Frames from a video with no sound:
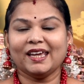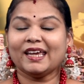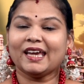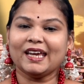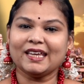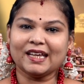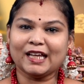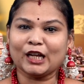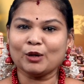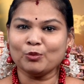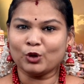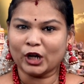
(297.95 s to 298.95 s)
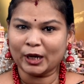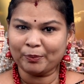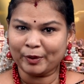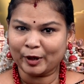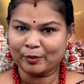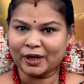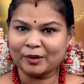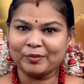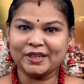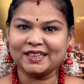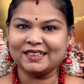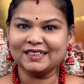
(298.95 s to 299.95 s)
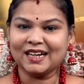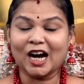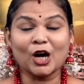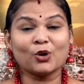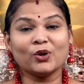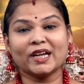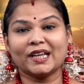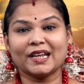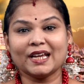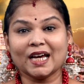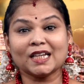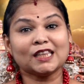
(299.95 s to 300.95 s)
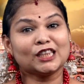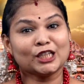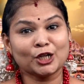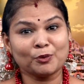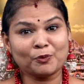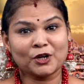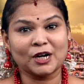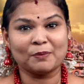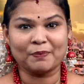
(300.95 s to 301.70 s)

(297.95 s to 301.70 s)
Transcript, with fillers: இங்கே இருக்கிற முருகப்பெருமான் மீது அருணகிரியார் திருப்புகழ்